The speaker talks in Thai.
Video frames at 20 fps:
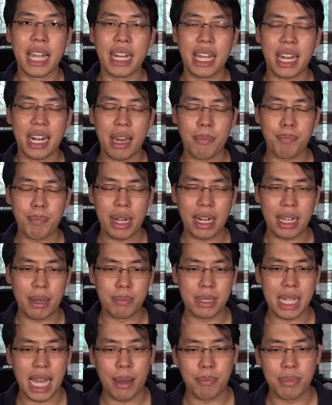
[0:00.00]
ยนะครับเป็น
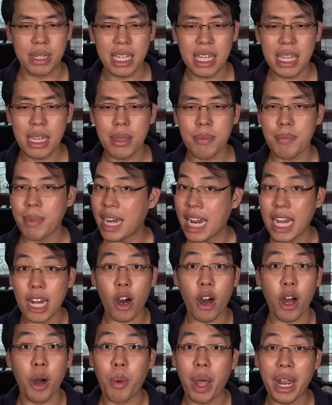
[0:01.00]
คำถามที่ไม่ได้ด
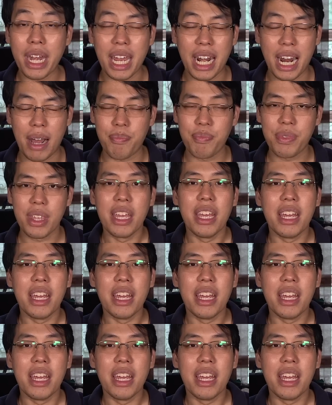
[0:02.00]
องเอาไว้นะครับ